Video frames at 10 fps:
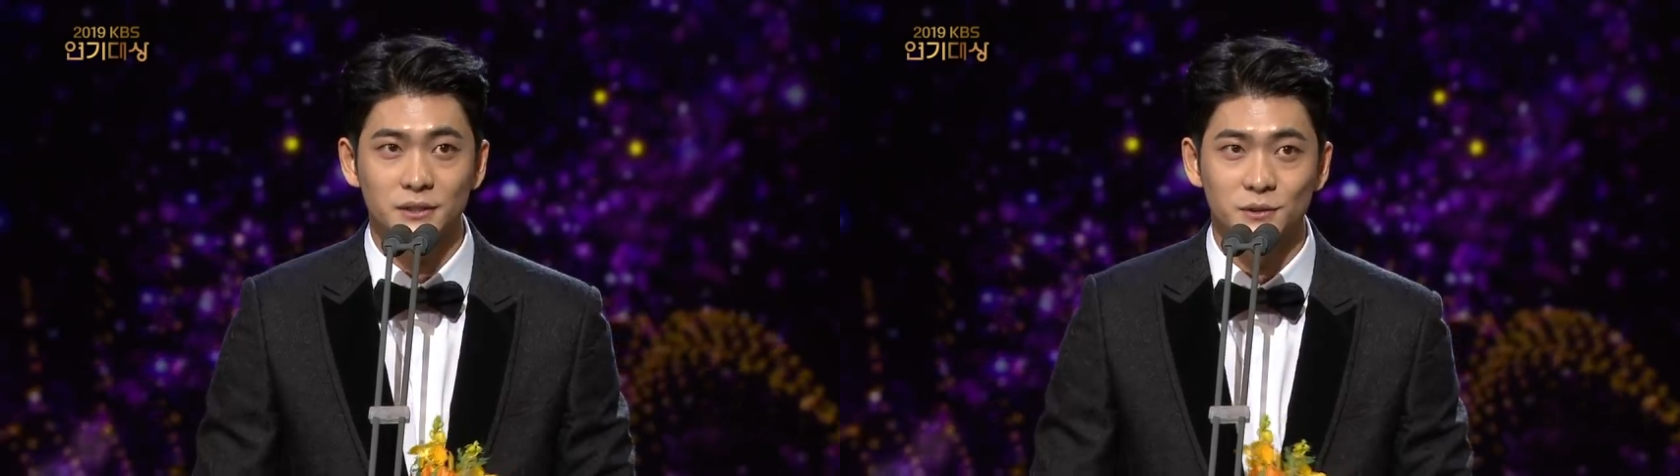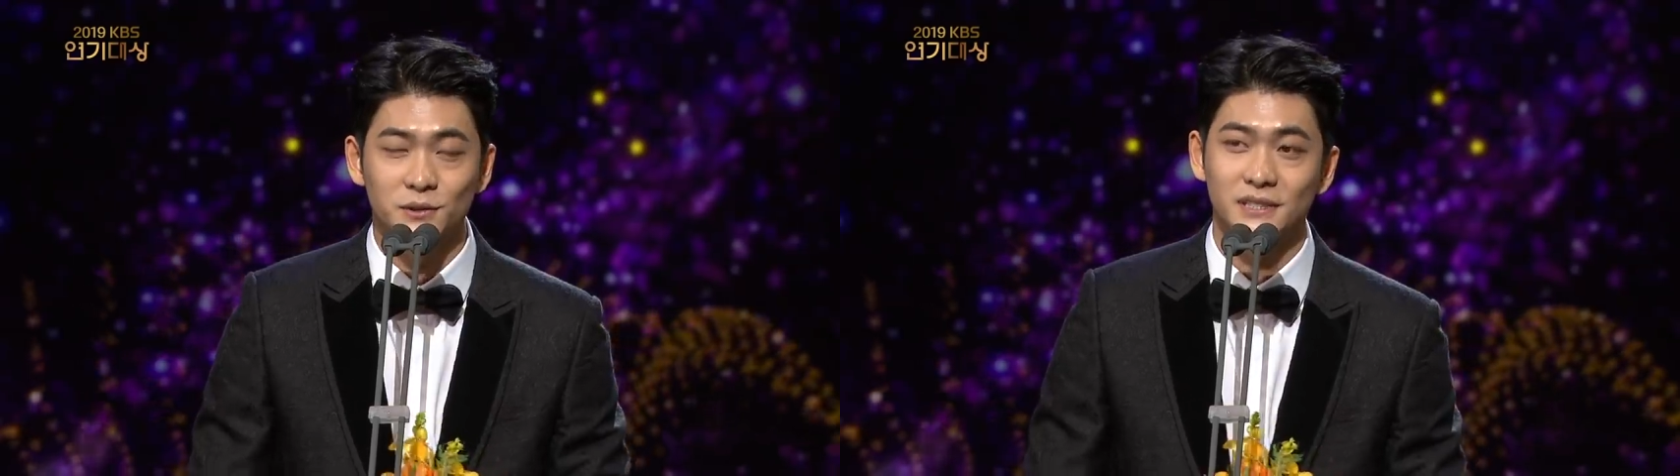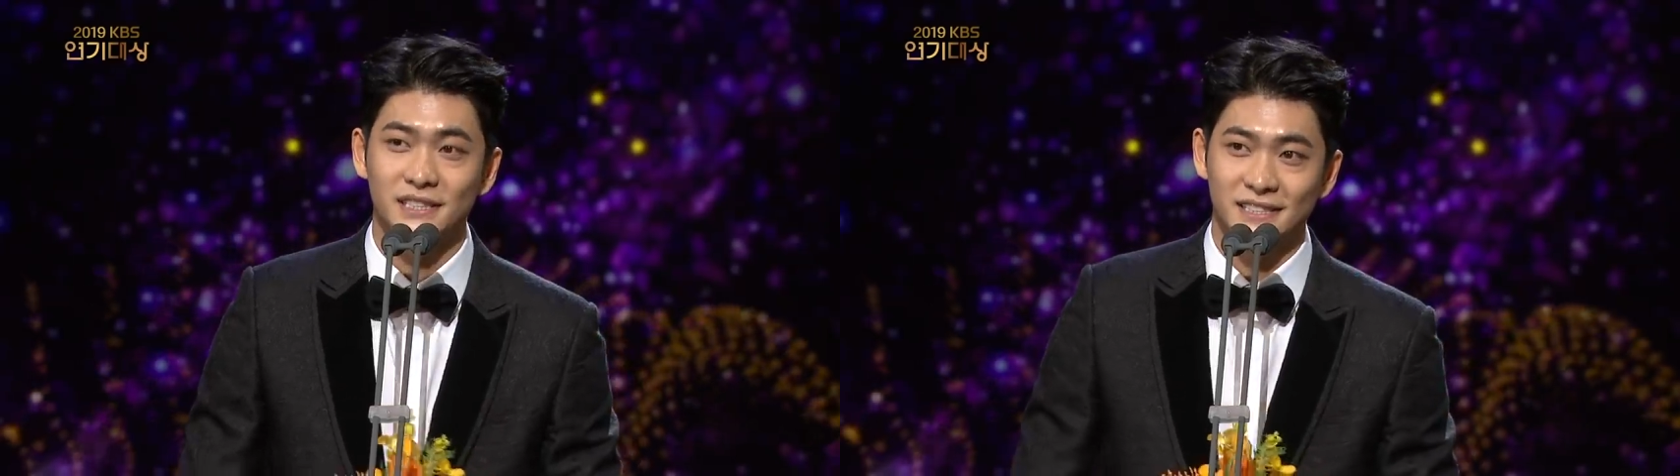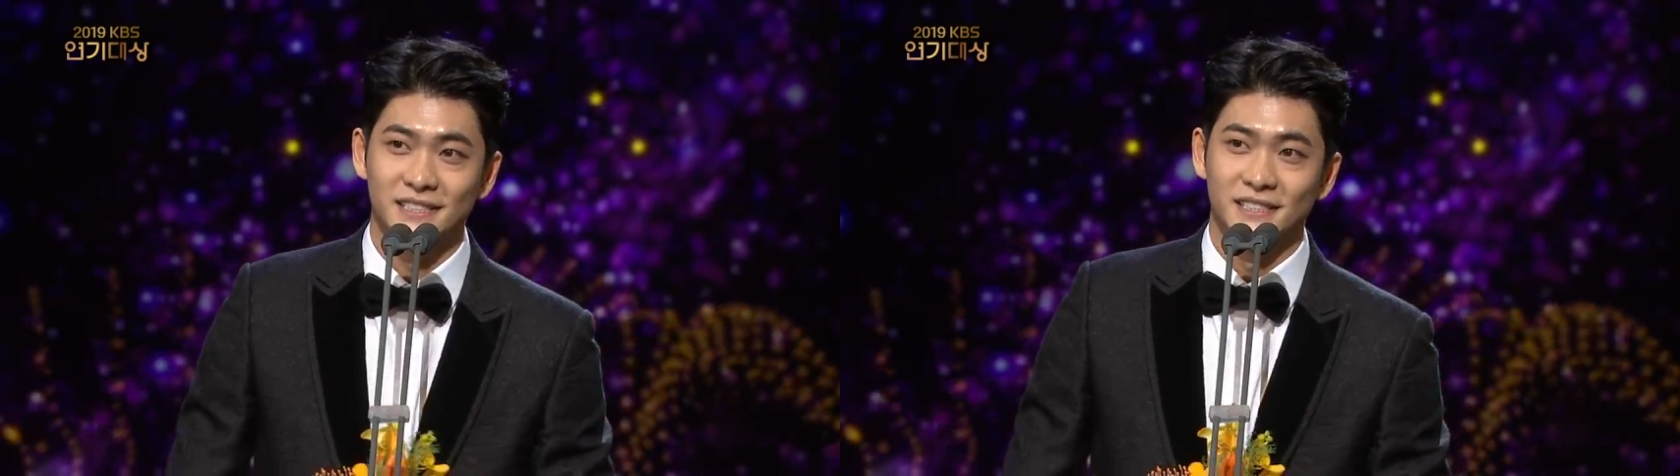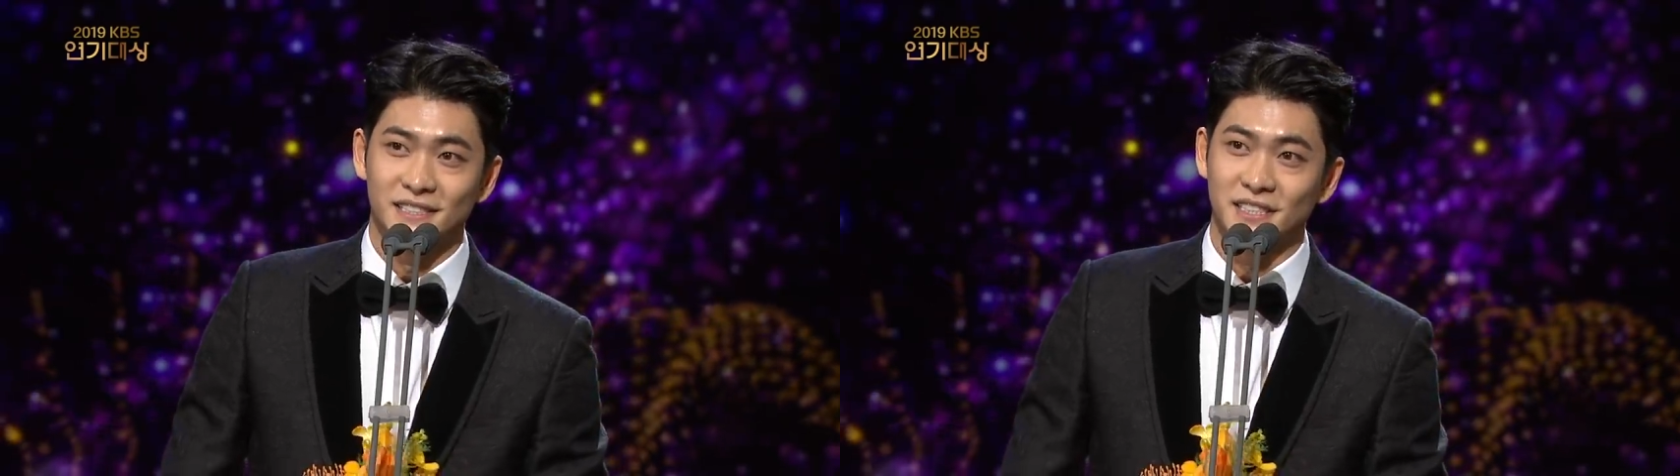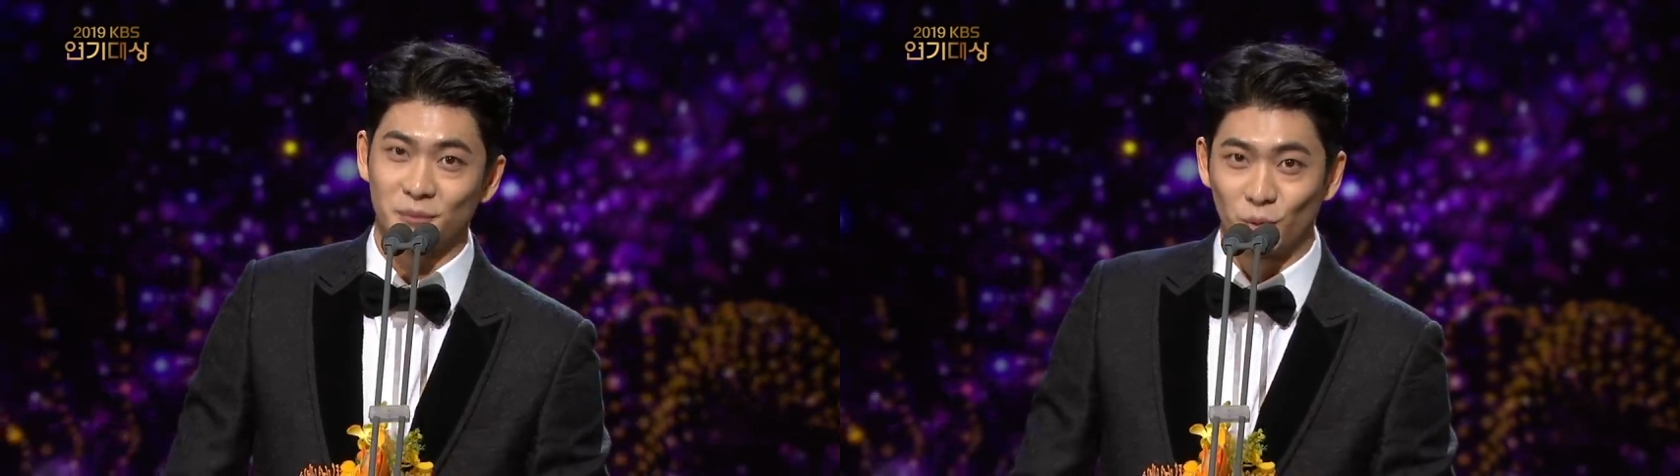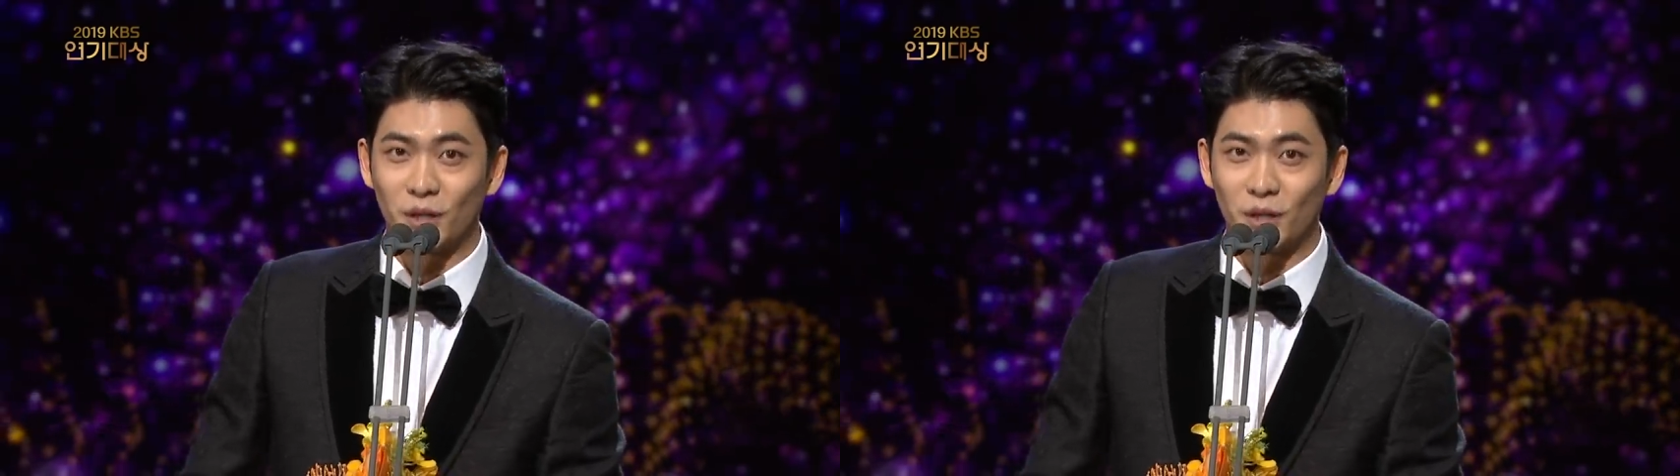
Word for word: 그리고 김동희